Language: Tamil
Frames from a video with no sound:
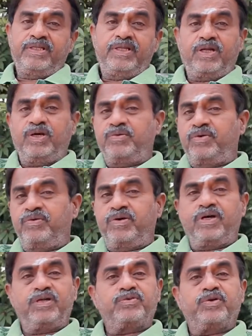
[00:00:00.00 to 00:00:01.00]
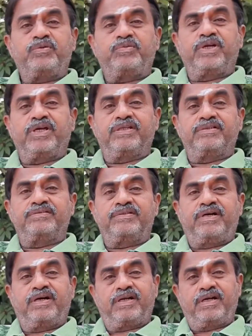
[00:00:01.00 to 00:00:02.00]
தினம் வருவாங்கன்னு சொல்ல முடியாது
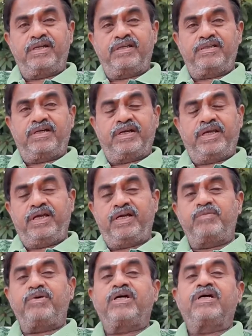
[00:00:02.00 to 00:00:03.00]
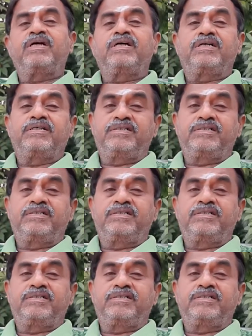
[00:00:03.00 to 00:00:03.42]
ஆனால் அநேகமாக